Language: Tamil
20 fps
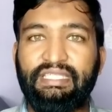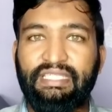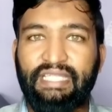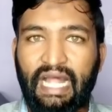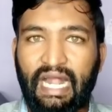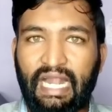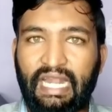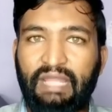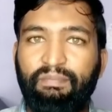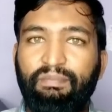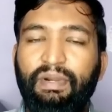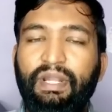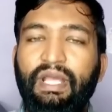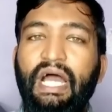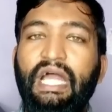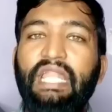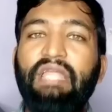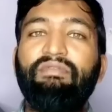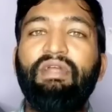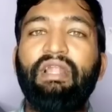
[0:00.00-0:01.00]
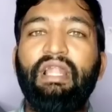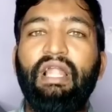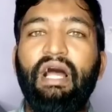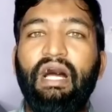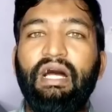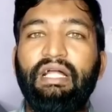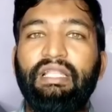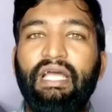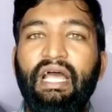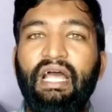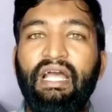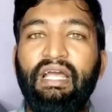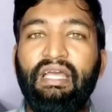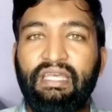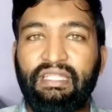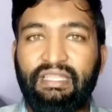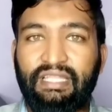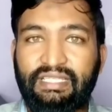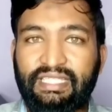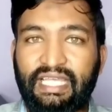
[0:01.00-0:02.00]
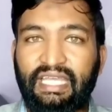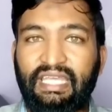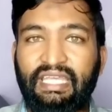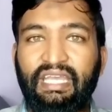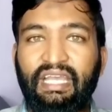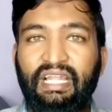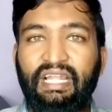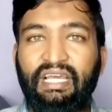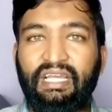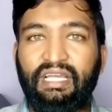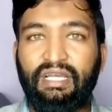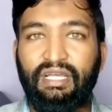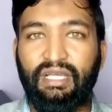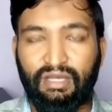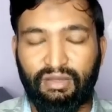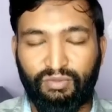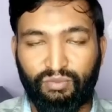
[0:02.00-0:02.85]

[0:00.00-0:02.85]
சில அடிப்படை அறிவில்லாத இந்த சங்கிகளுக்கு